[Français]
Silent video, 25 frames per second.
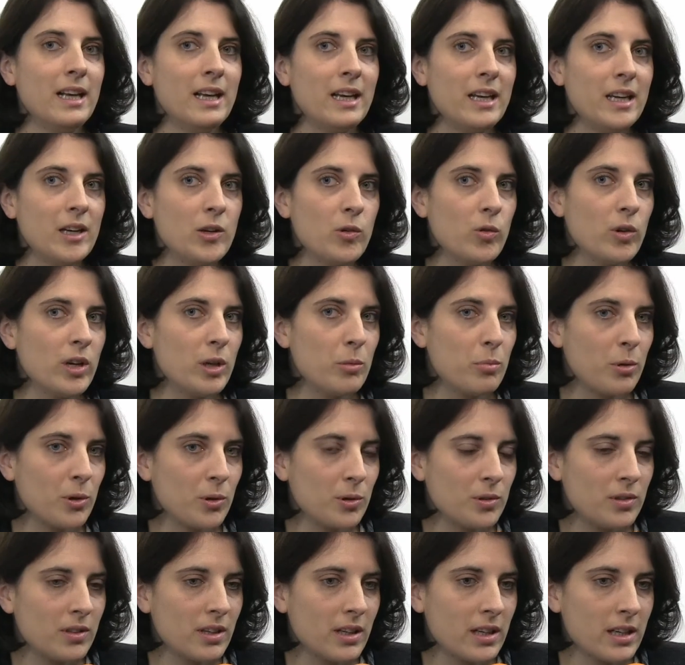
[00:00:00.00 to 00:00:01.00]
Et on les
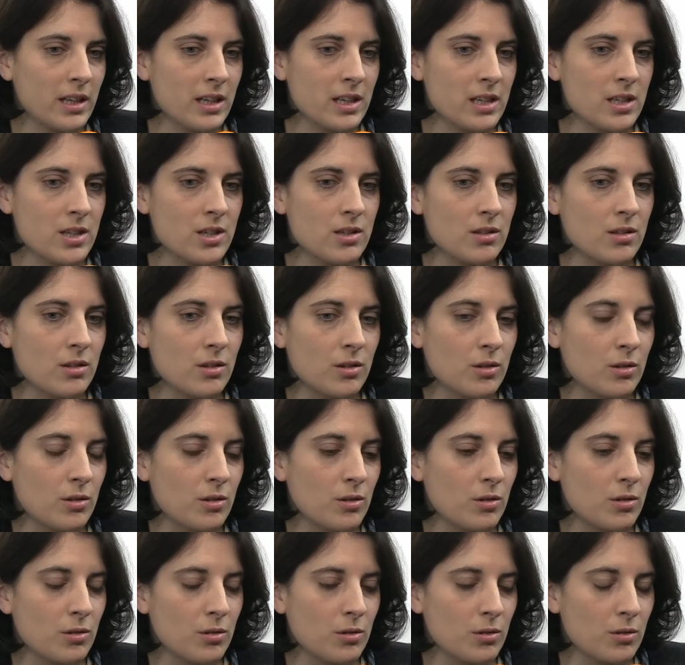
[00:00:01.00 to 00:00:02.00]
protège
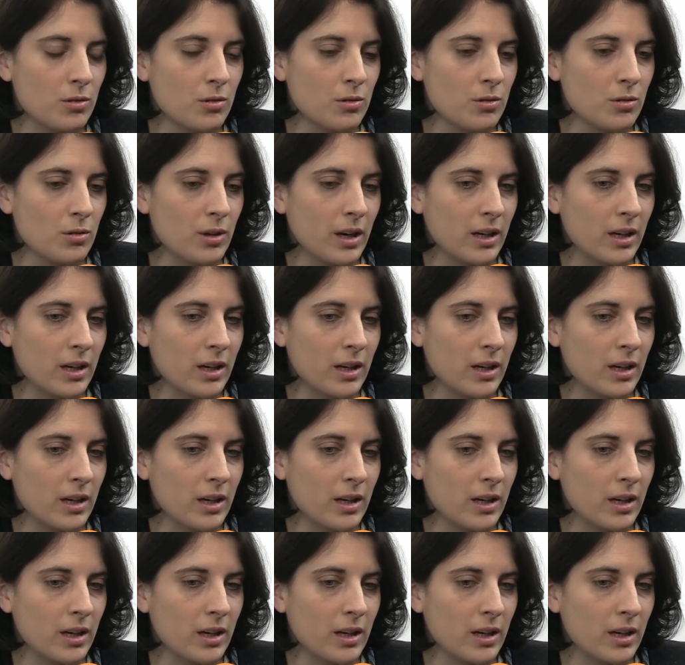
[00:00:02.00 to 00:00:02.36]
euh,